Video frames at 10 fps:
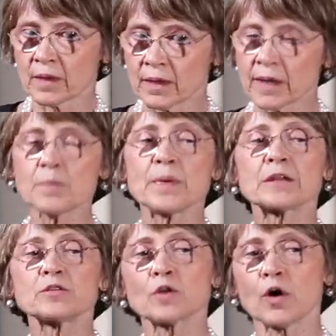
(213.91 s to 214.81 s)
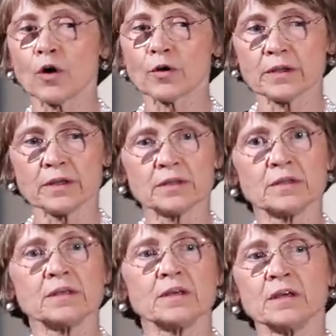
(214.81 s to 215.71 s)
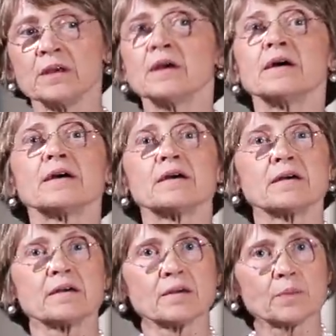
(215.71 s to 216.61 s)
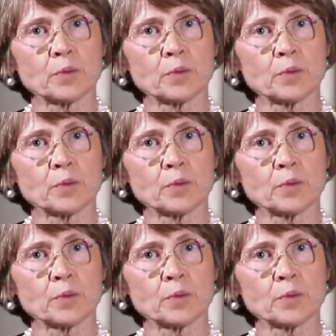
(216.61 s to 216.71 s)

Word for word: repertori di eh,